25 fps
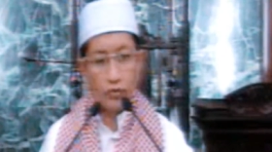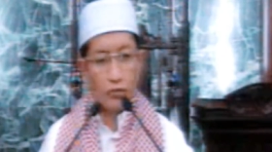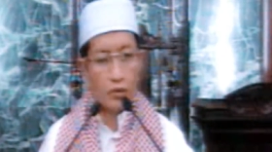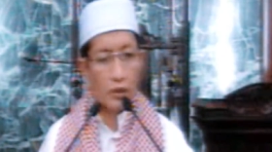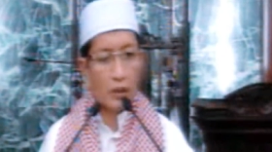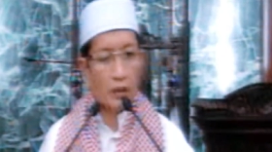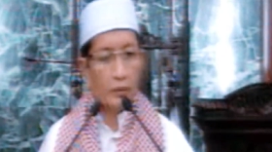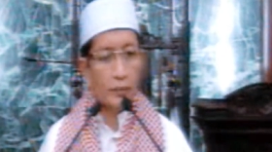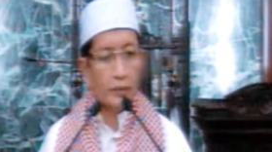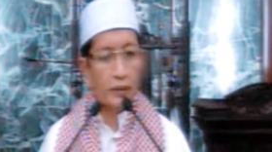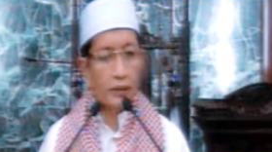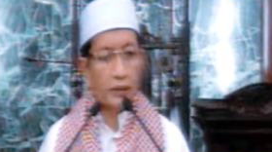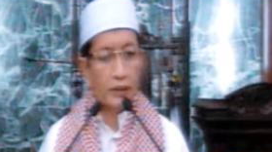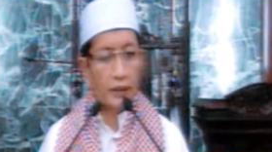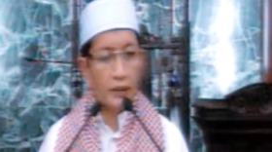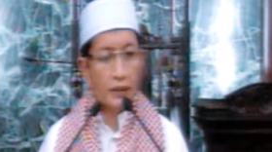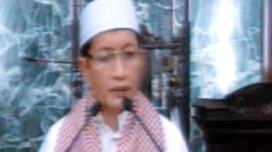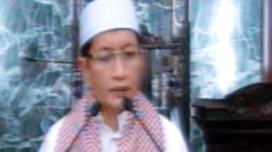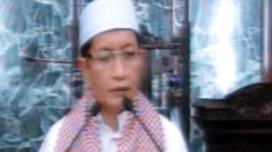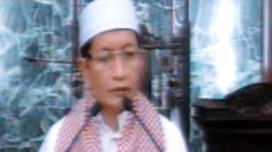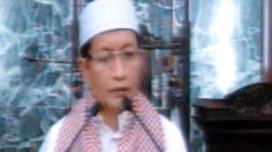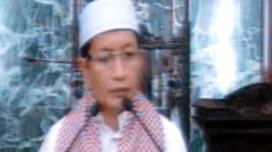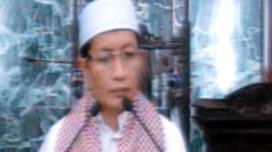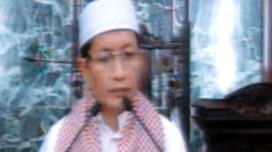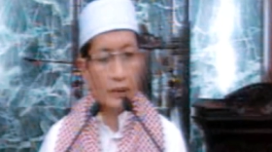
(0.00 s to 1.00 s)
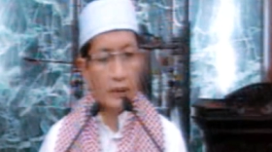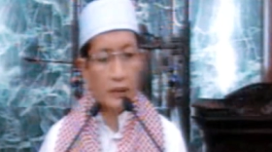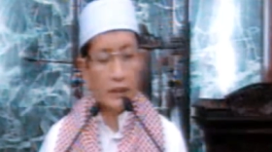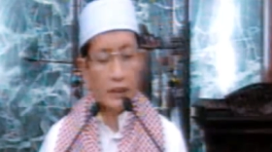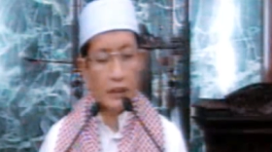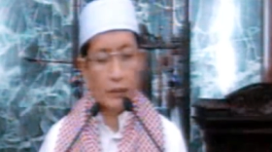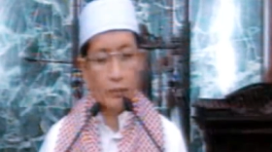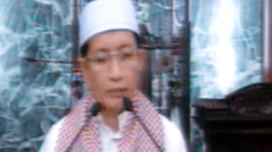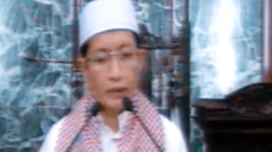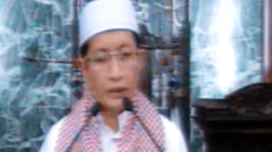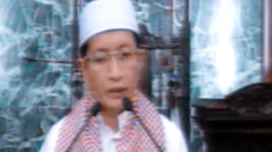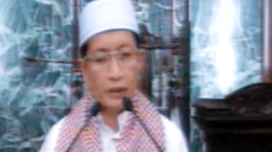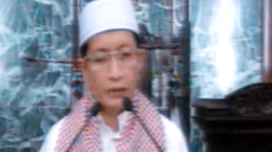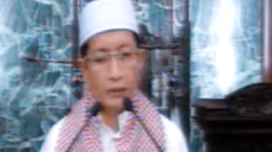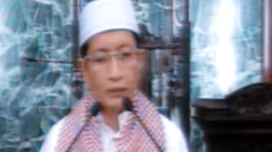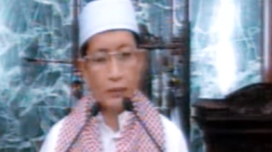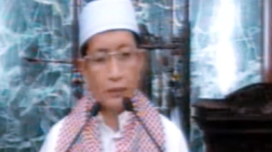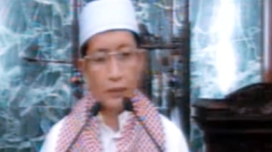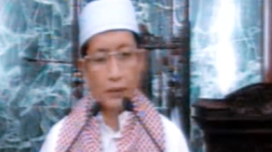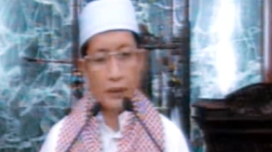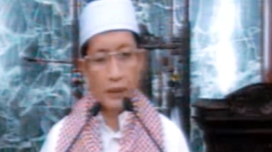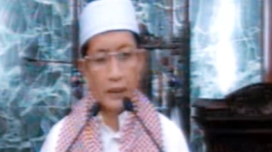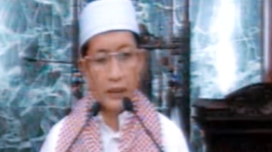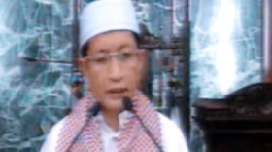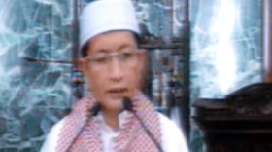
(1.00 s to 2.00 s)
ashabihi wa man
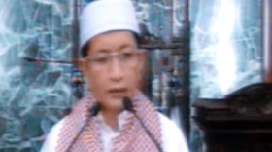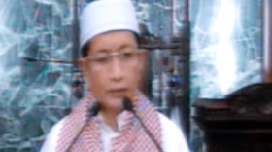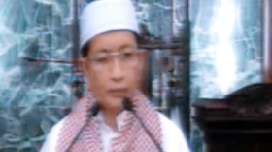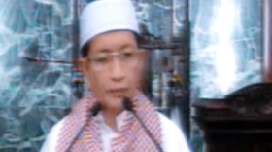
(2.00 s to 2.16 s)
tabi'ahu ila